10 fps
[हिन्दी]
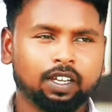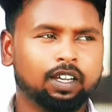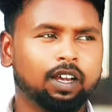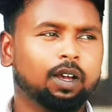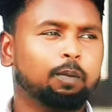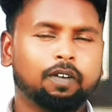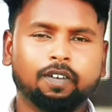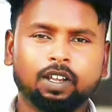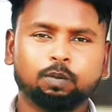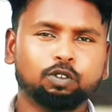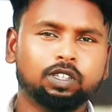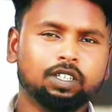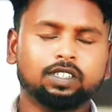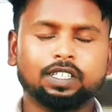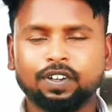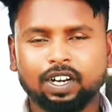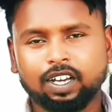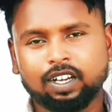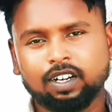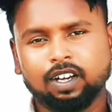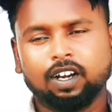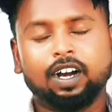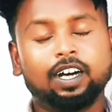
आएगी भगवान बुद्ध की तस्वीर लेकर